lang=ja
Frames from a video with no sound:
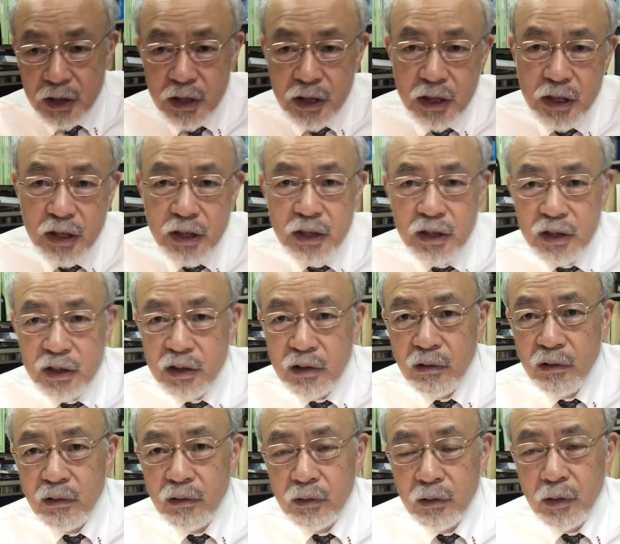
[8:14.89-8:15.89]
人
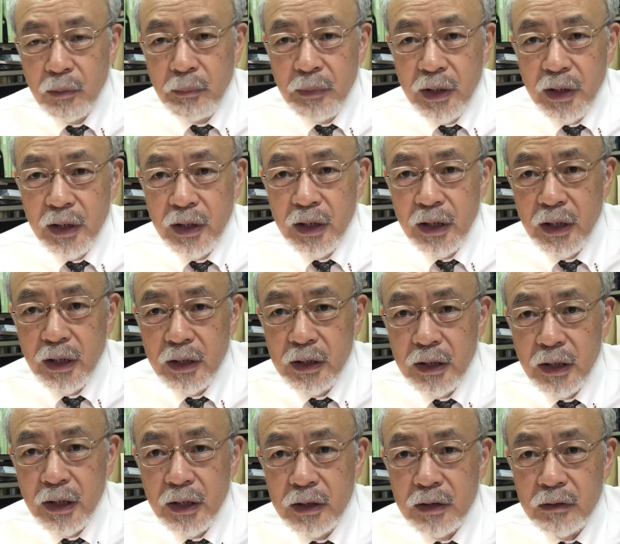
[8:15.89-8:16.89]
称の命令
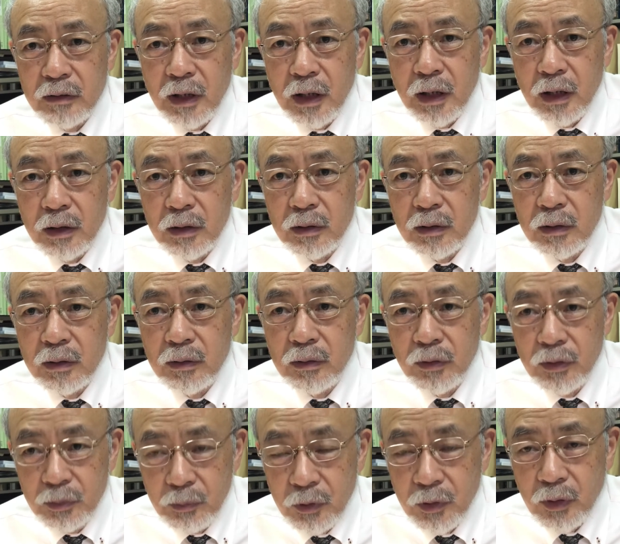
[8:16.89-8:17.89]
形っていうのはど
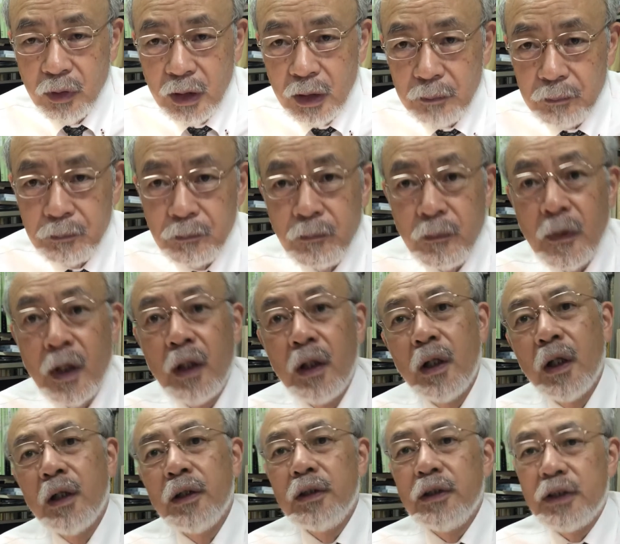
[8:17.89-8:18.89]
ういうものか
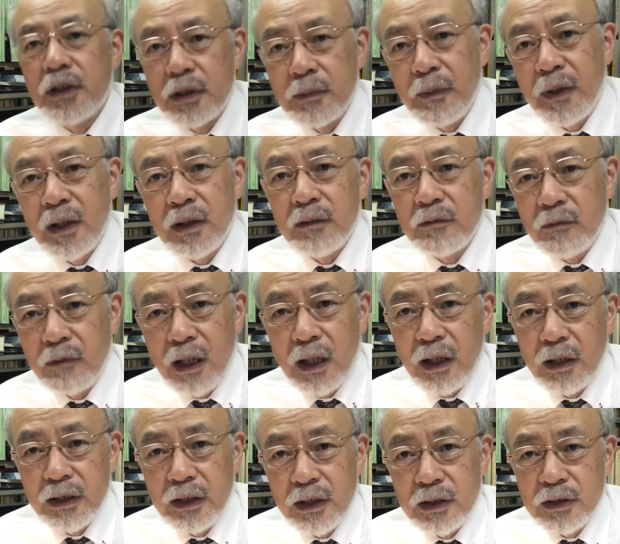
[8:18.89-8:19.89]
一番分
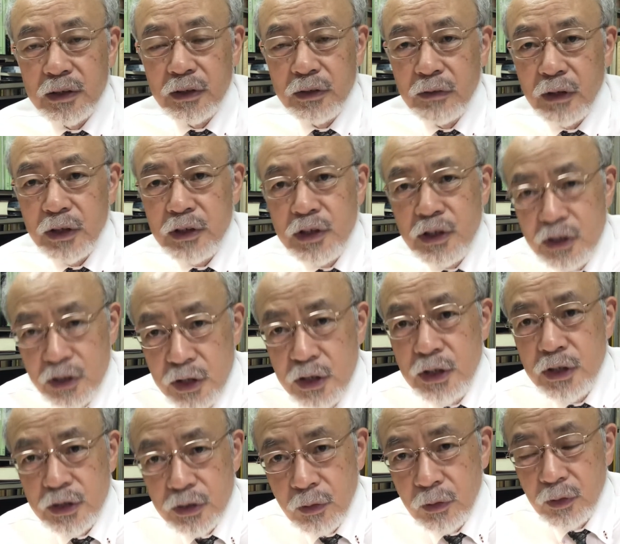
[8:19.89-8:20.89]
かりやすいのは二
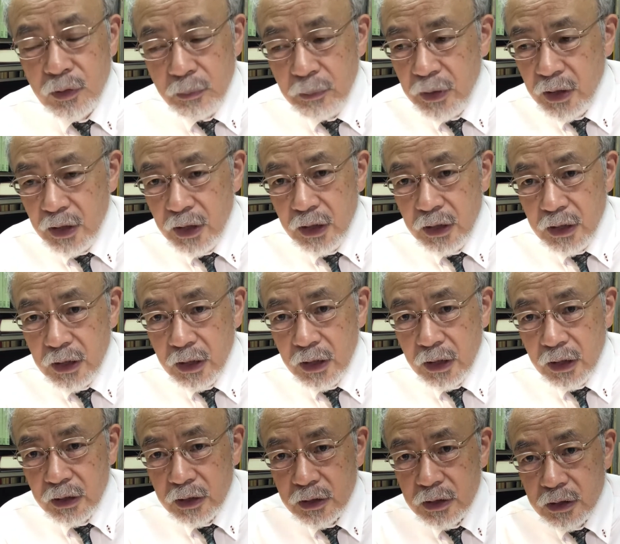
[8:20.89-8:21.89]
人称の命令形
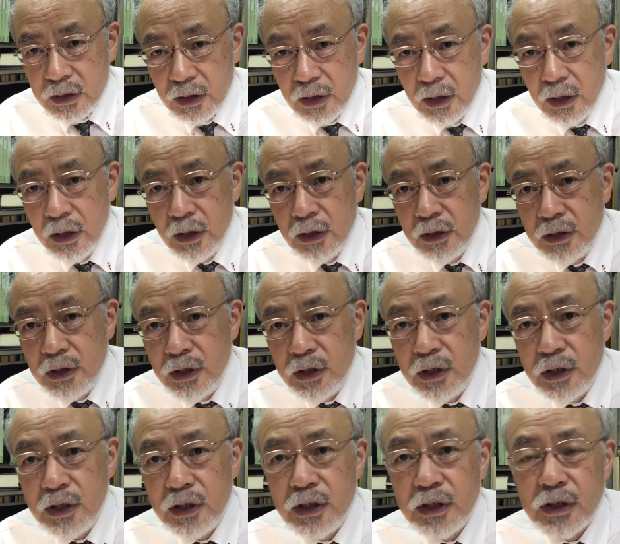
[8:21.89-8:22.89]
なんです二
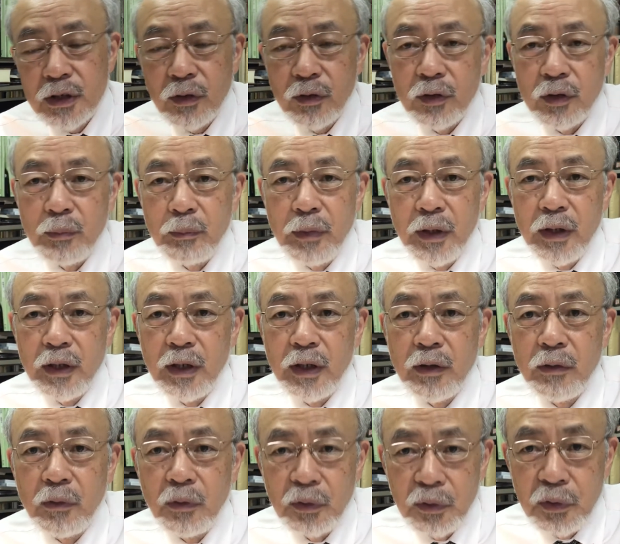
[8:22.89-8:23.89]
人称の命令
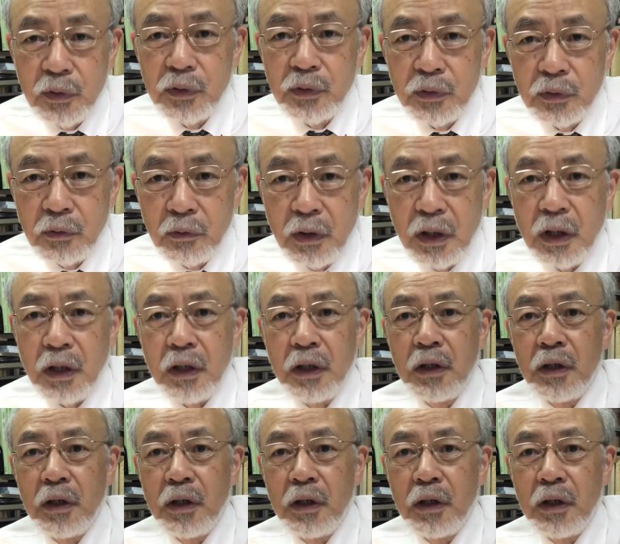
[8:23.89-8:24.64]
法というのは